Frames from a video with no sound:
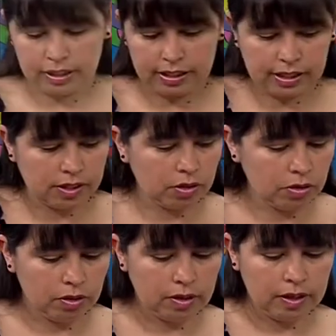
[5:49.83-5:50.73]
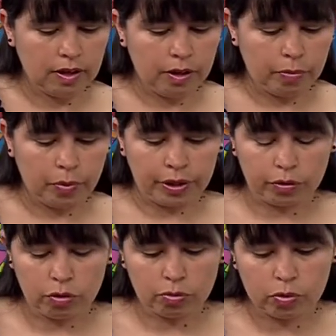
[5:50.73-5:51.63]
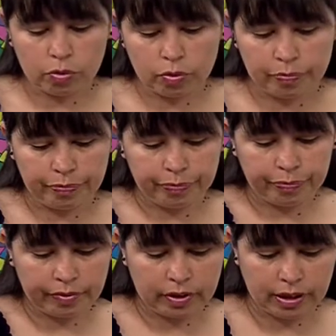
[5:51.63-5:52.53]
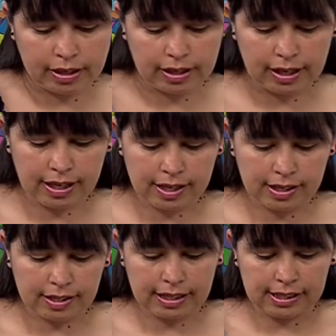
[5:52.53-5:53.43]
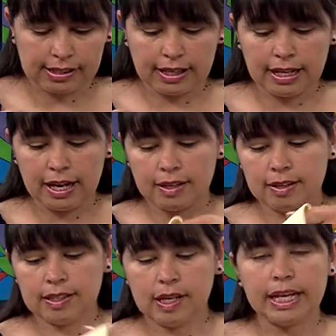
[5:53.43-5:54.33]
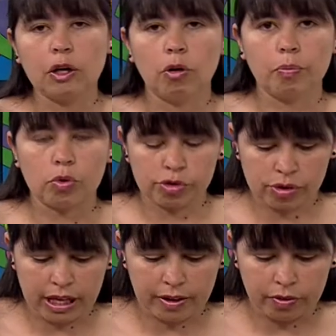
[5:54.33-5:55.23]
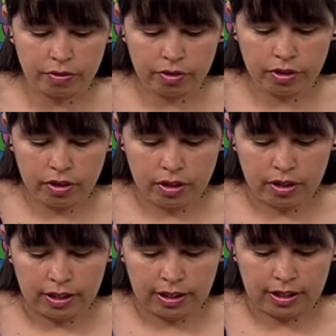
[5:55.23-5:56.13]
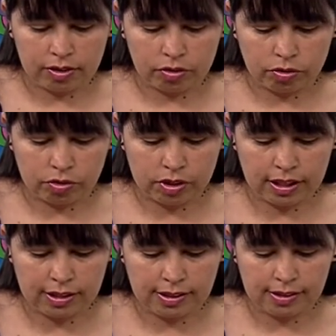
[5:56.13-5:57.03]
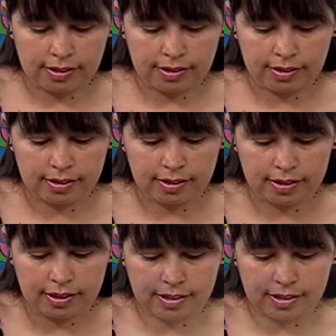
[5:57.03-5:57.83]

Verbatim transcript: Listo. Bueno, como acá ya estaría el icopor seco, entonces, ¿qué